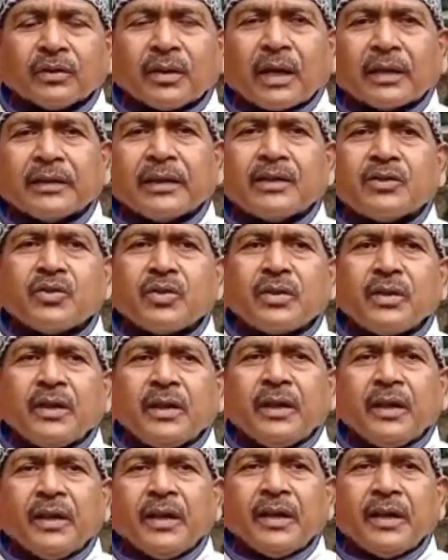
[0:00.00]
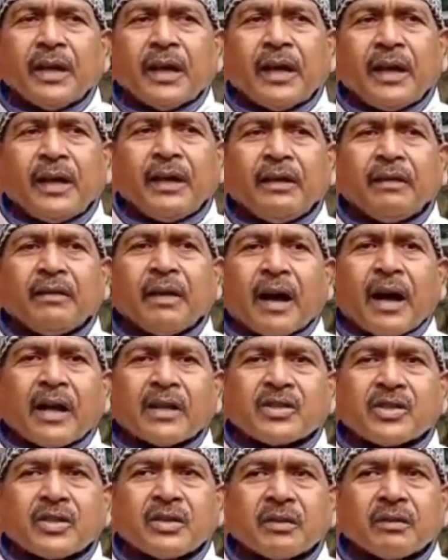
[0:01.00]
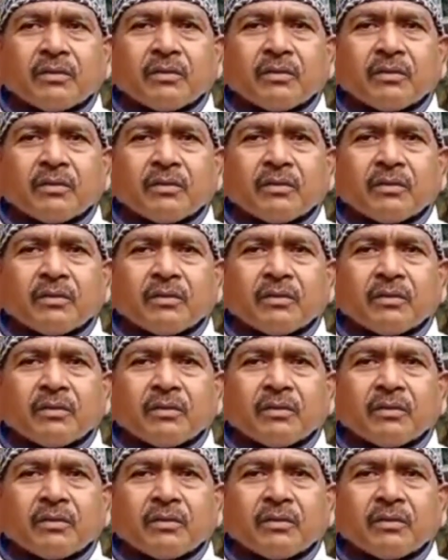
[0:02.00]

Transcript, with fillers: তাদের যদি এই গাছ